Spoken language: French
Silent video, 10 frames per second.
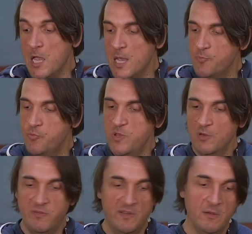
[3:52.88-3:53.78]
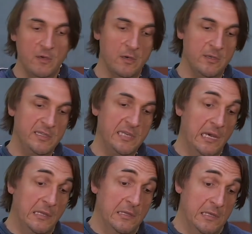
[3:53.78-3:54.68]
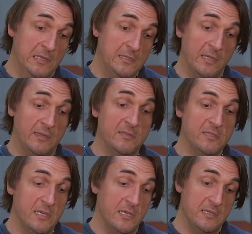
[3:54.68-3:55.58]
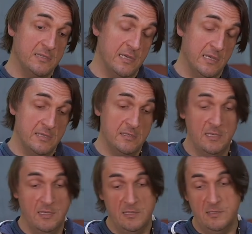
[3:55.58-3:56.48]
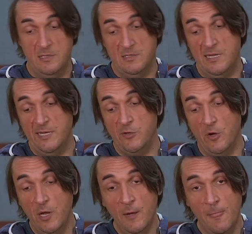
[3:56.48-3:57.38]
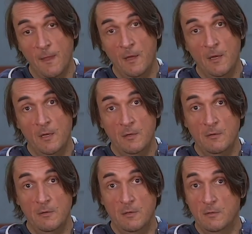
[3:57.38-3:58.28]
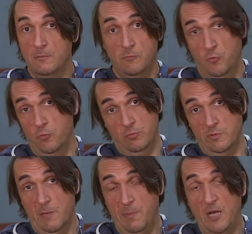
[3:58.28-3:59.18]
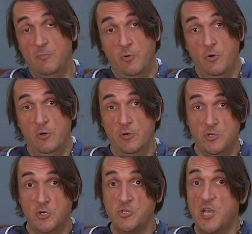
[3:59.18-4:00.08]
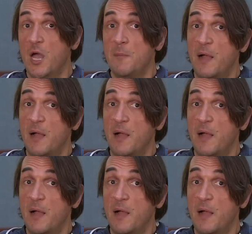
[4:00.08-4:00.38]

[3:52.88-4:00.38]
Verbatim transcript: Et puis, en fait, il y a certains de ces lecteurs-là euh, dont il y a par exemple euh, Georges Gérard